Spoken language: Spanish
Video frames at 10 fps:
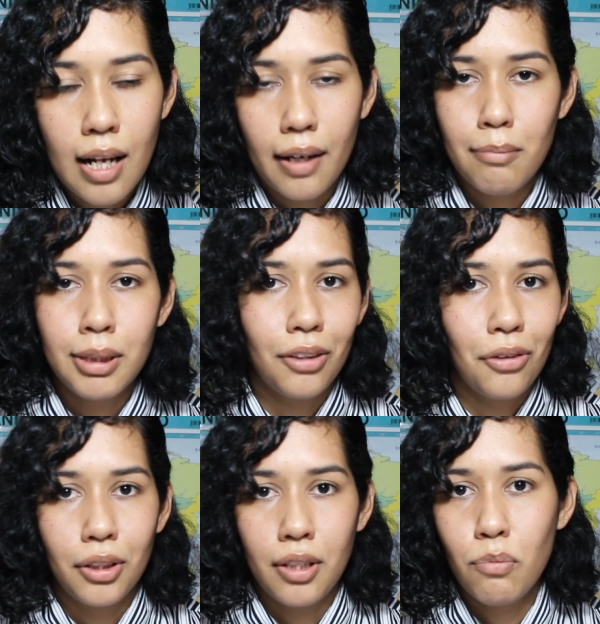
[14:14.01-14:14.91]
Realmente
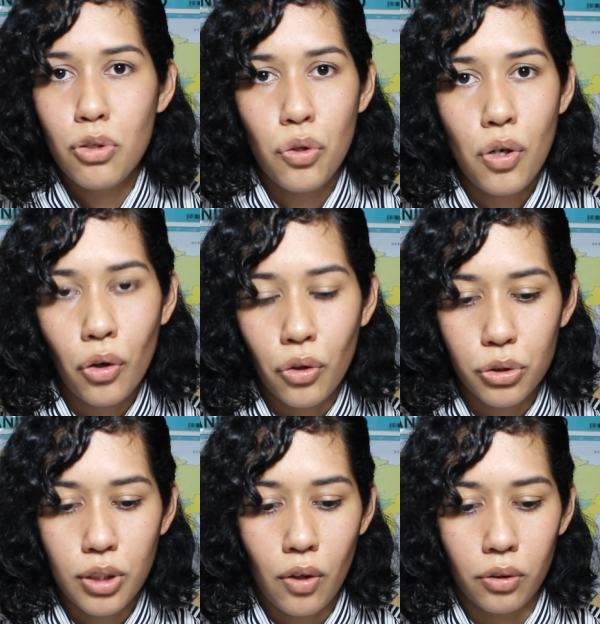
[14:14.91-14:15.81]
no tenía mucho de
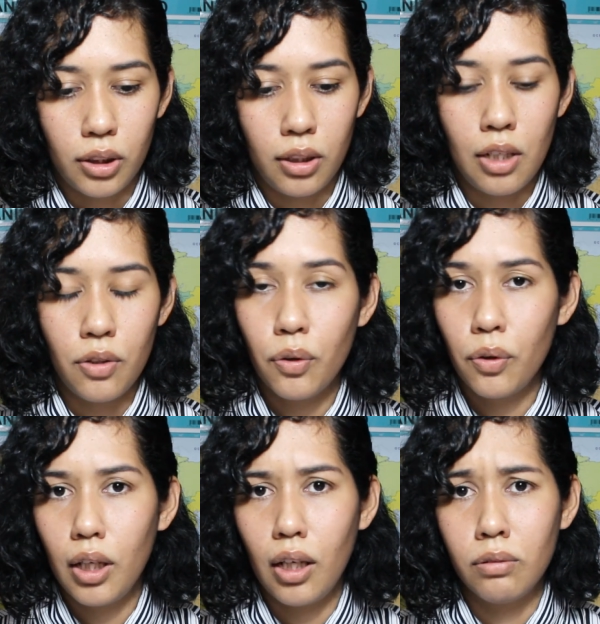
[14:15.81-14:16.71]
conocerlo, tenía yo
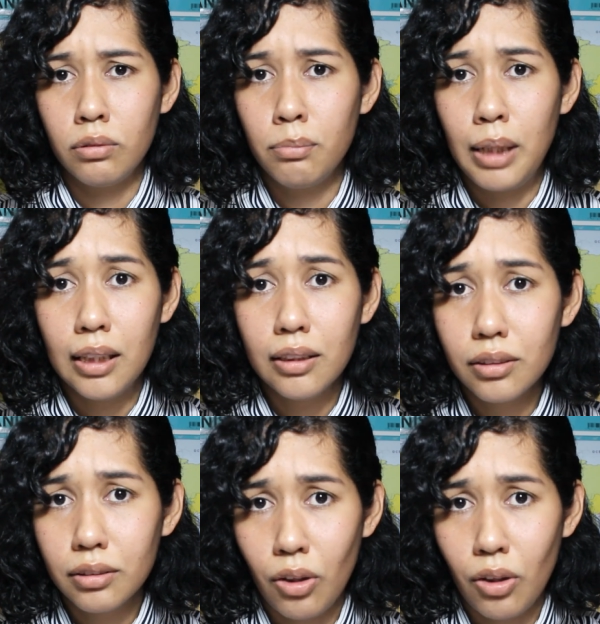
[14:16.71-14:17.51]
creo que un mes,